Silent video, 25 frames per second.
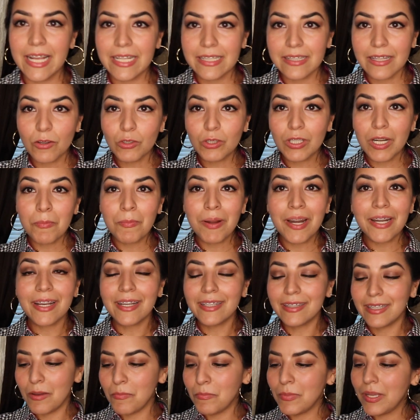Esta otra
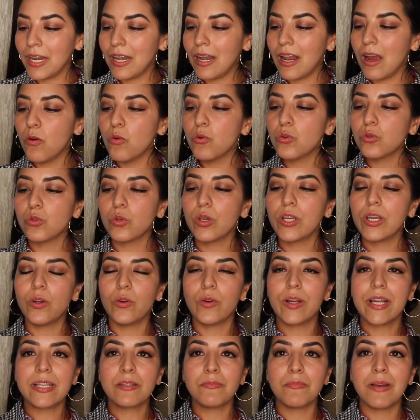marca también la uso y
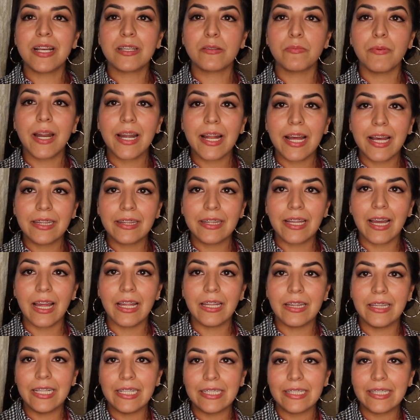creo que es más
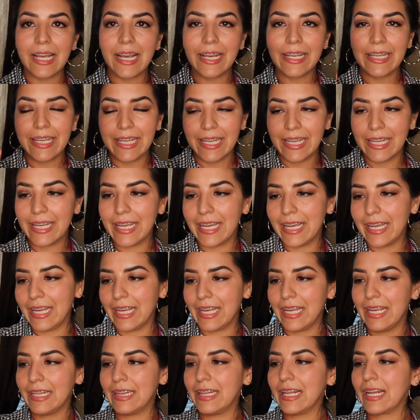barata. Dice aquí
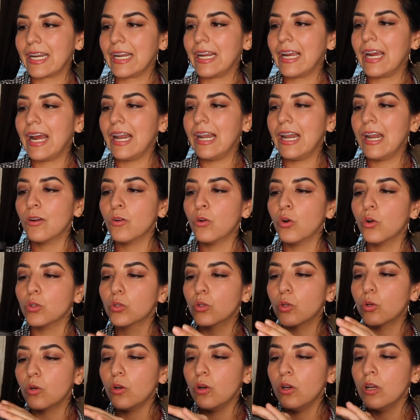que, te regalan
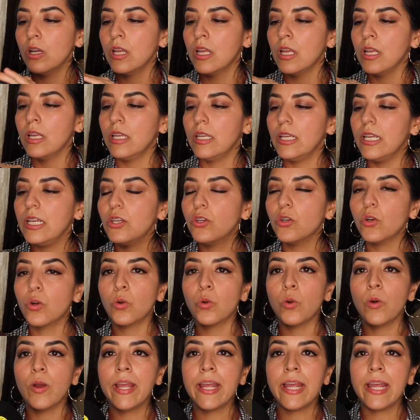otro y yo
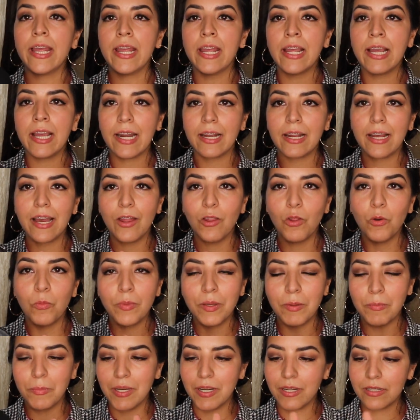no he encargado a
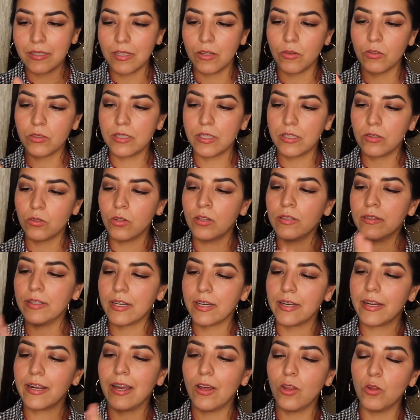mí, mira, está todo
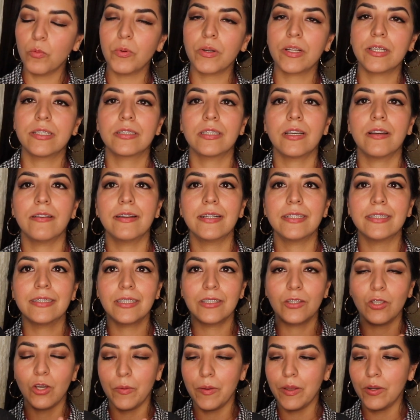entregado porque estaba
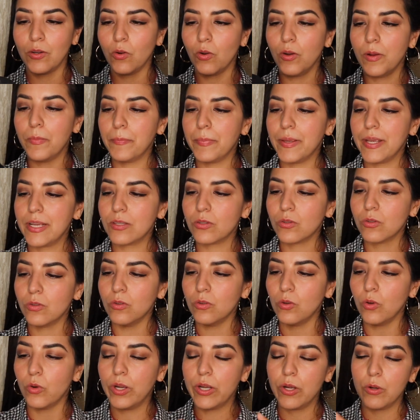este todavía no lo
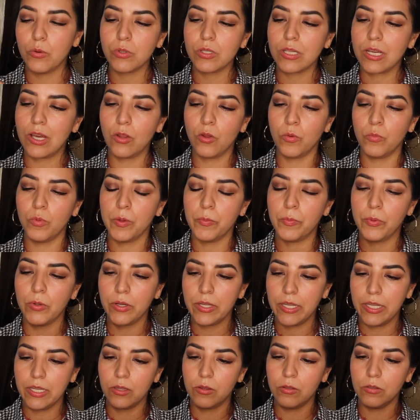empiezo, lo he usado muy
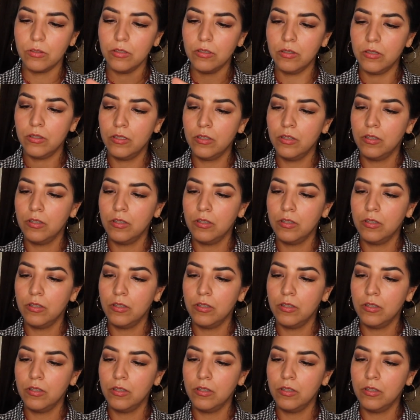poquito.